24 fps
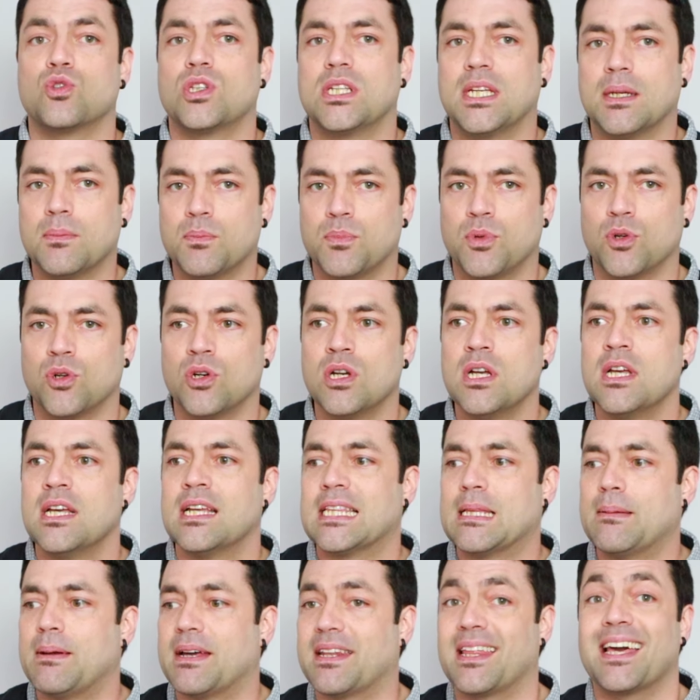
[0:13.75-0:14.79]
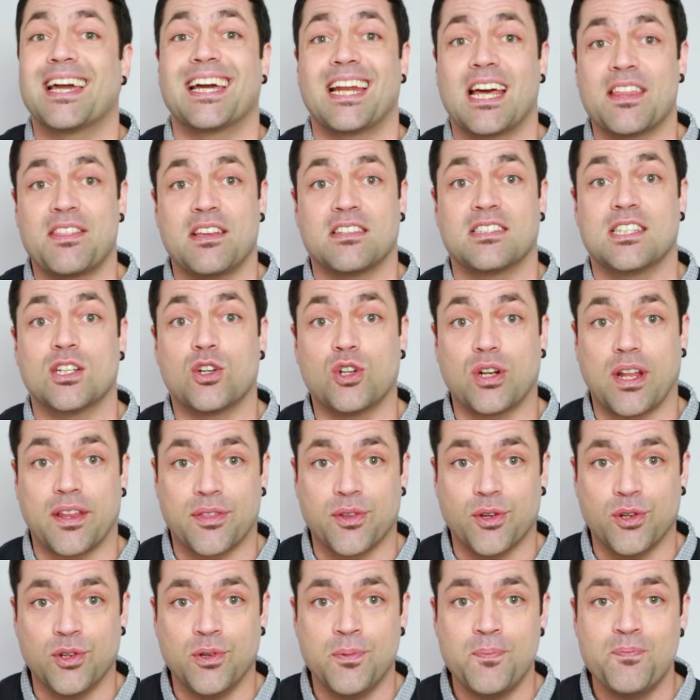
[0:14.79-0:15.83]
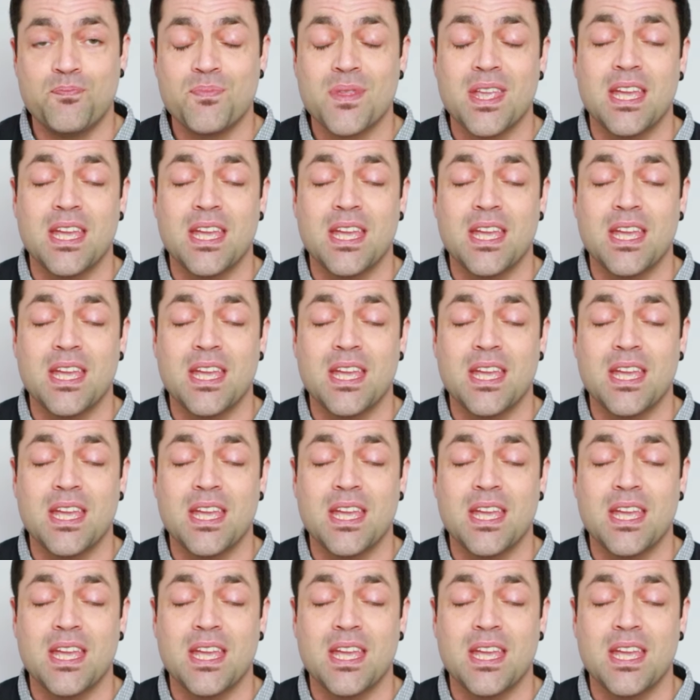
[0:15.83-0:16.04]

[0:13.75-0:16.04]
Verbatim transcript: tiempo. De verdad, gracias de corazón.